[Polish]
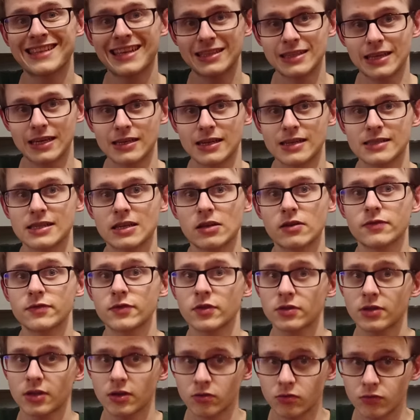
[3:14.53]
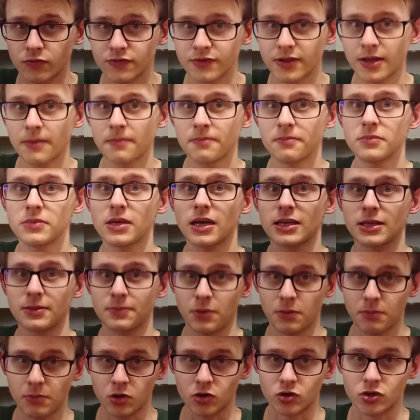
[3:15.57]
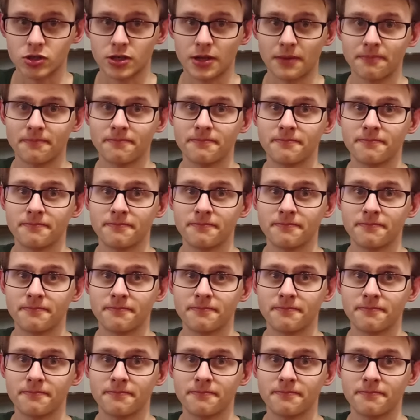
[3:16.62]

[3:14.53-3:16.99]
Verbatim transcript: zadania, zarówno te główne, jak i poboczne.